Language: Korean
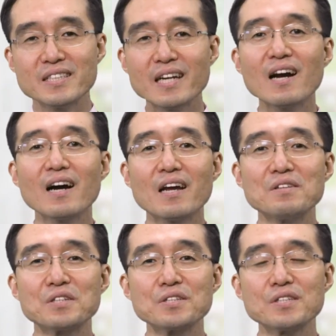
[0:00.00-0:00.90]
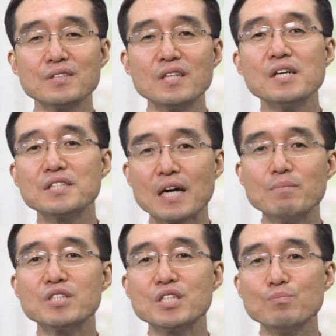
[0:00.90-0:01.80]
생각하라는 것은
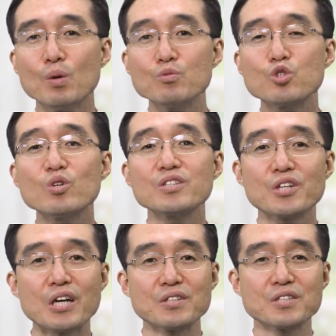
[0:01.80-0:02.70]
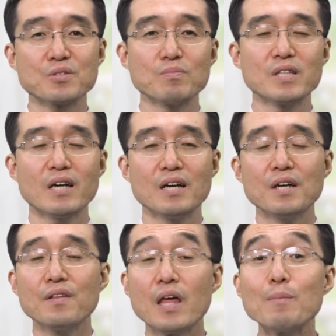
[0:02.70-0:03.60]
잠시 멈추어서라는 것입니다.
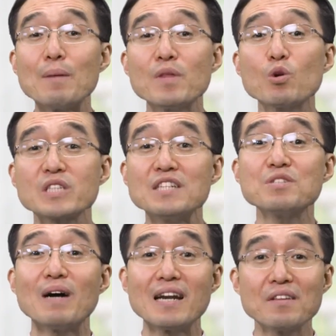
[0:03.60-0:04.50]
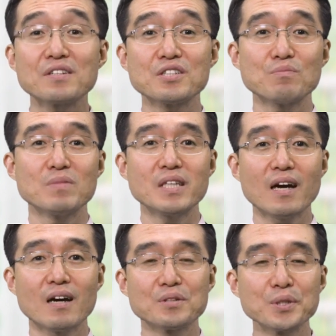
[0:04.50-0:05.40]
내 마음대로 살지 말라는
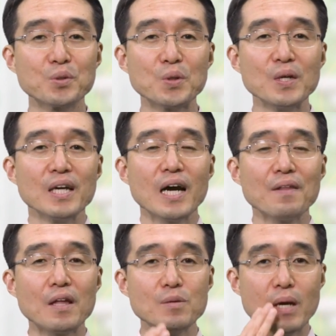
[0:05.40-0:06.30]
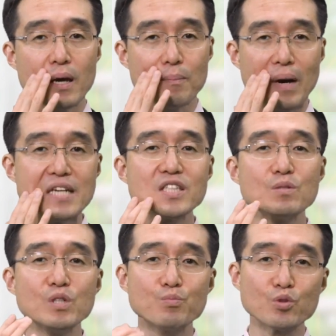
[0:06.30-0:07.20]
것입니다. 그리고 하나님의
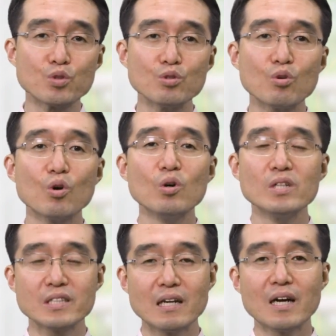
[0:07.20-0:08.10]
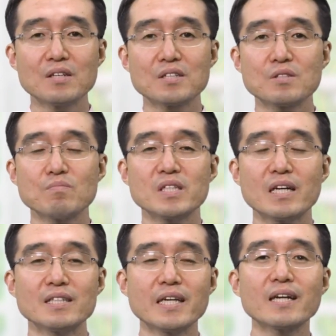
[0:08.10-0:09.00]
말씀을 붙들고 살라는 것입니다.
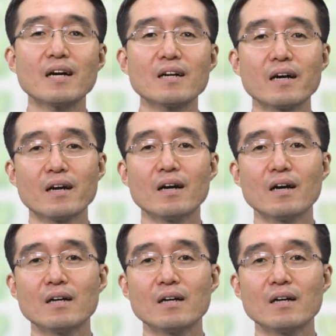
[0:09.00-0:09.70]
생각하라.